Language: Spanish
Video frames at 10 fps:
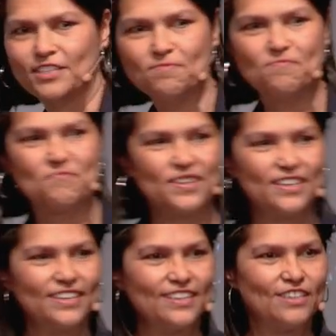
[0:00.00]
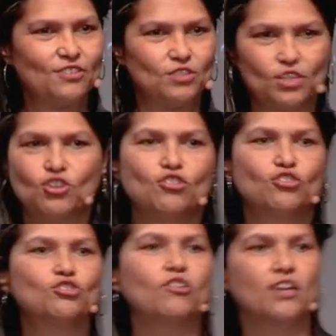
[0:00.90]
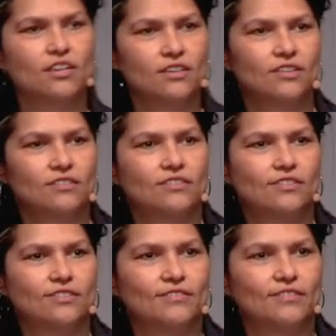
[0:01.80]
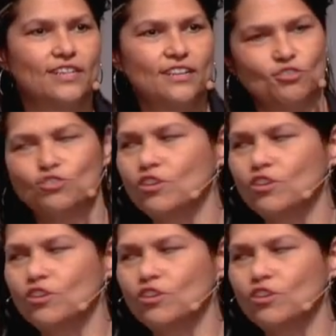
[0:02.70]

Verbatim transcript: ¿Sí? O sea, yo no soy. ¿verdad?